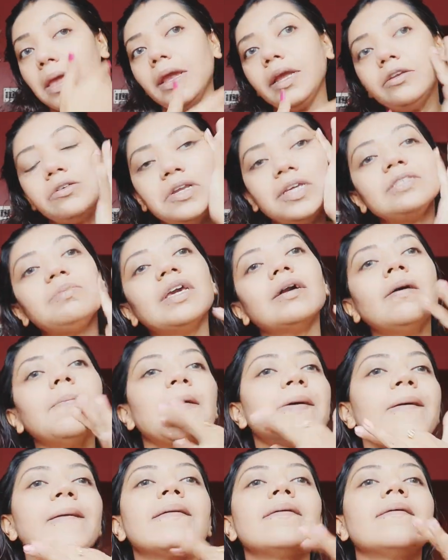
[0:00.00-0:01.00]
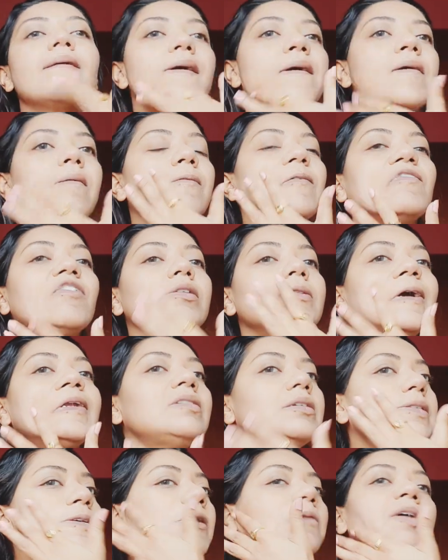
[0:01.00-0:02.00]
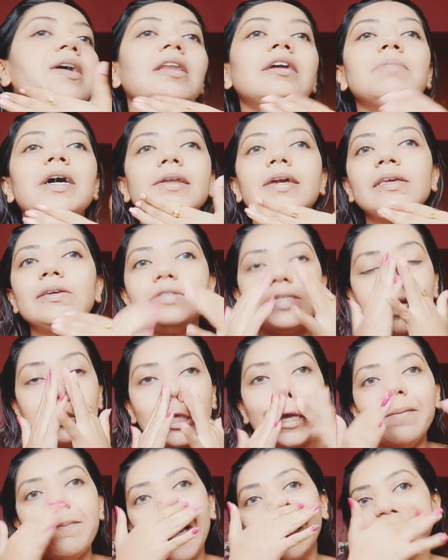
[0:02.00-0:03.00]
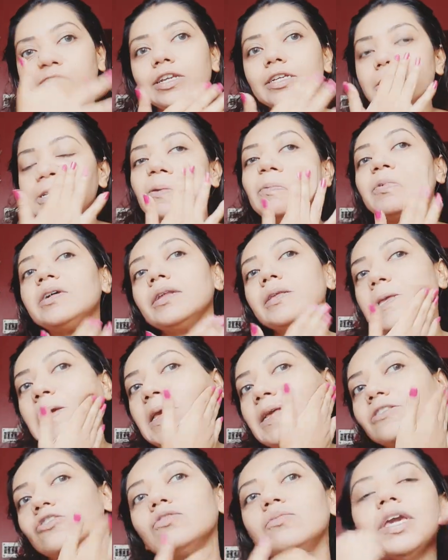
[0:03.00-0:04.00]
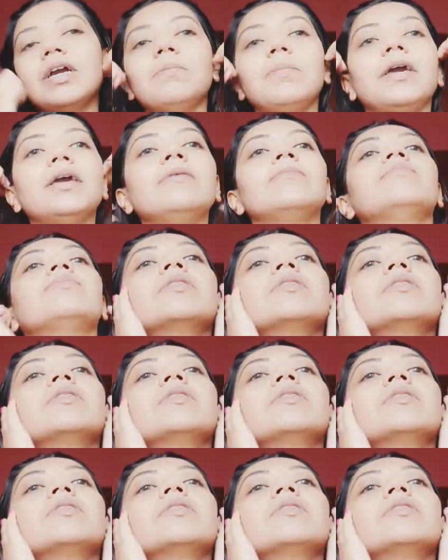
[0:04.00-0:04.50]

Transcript: इन टूडेज मेकअप तो फॉर दैट रीजन हम कलर वर्क का यूज़ करते हैं मैट फिनिश के ऊपर ये जो मेकअप है